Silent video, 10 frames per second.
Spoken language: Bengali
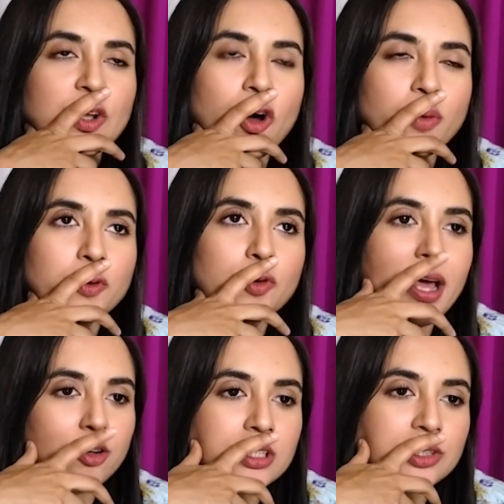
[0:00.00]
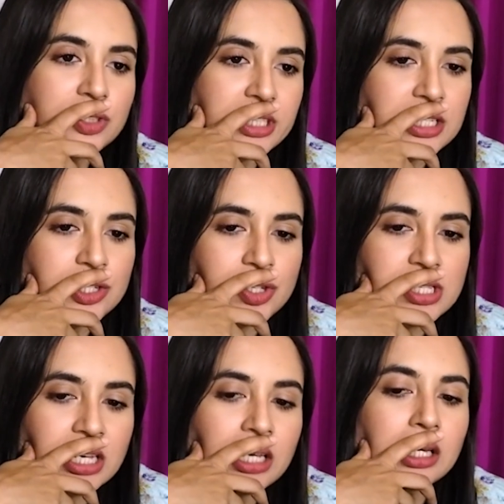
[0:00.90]
গল্পগুলো এখন একটু চেঞ্জ
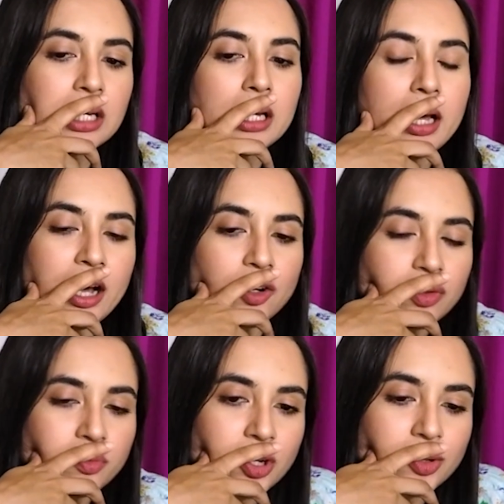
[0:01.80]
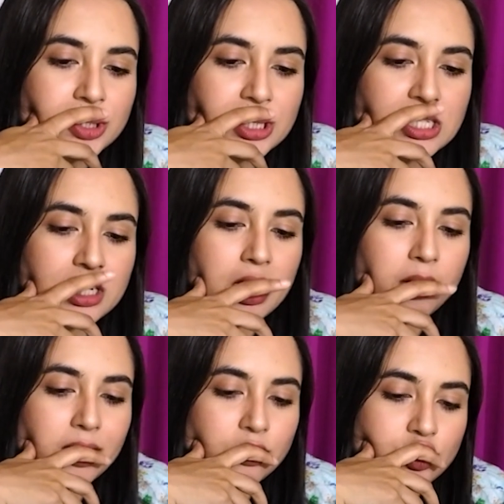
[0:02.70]
হয়েছে এখন মনে হচ্ছে যে না
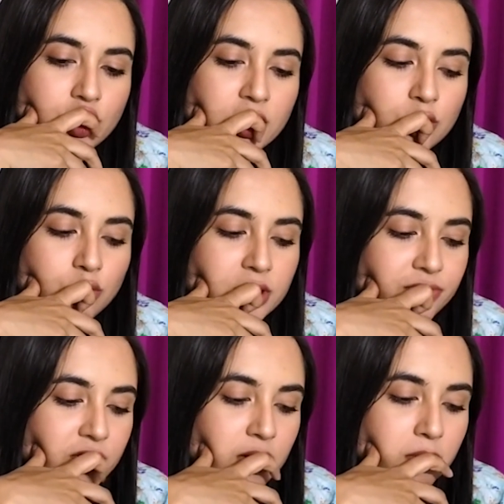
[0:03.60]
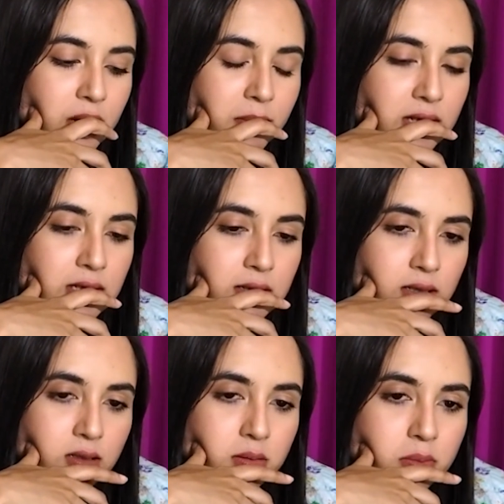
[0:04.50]
মানুষজন একটু ডিফারেন্টভাবে
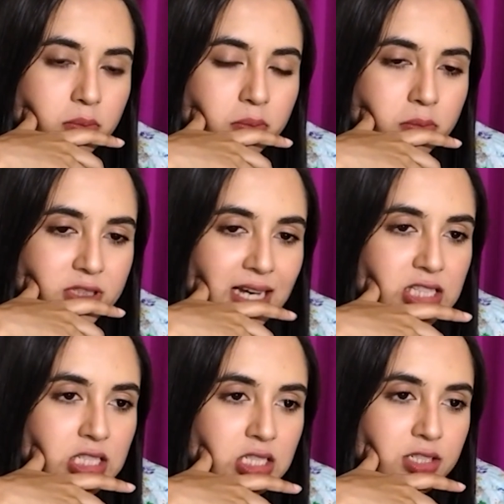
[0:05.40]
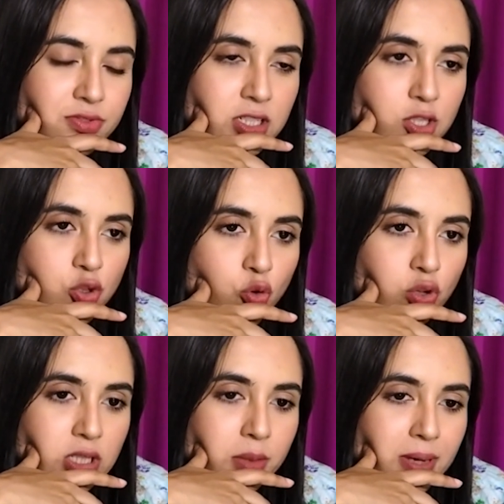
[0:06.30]
চাচ্ছে যে ডিফারেন্ট কিছু
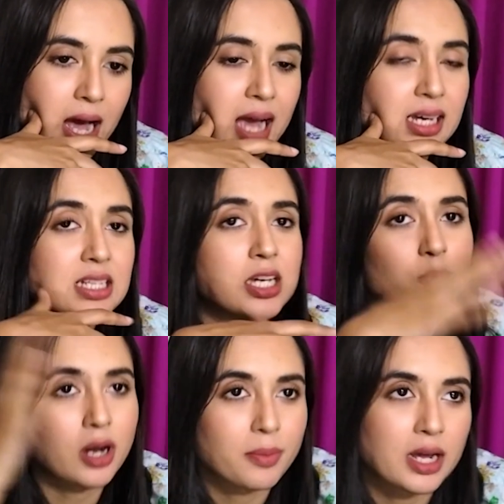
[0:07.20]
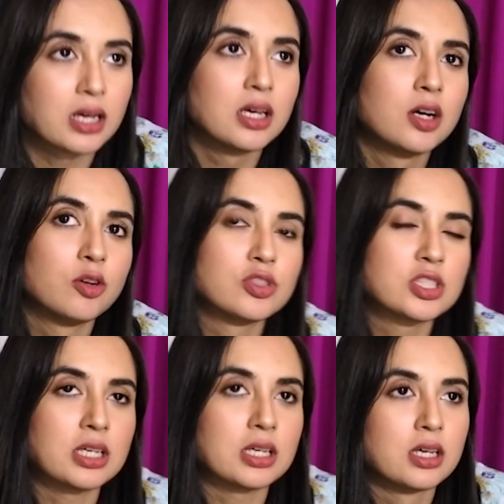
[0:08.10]
করতে বা আগে যেমন আমরা
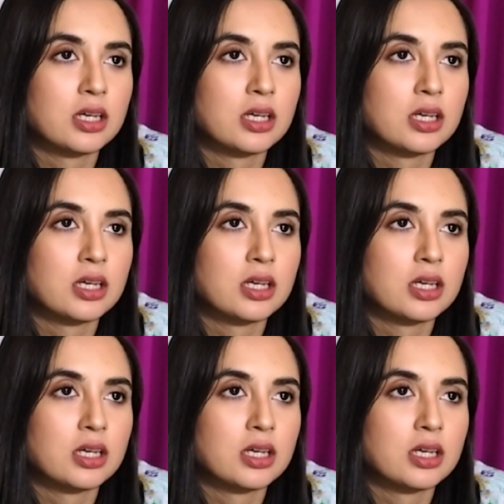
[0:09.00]
হচ্ছে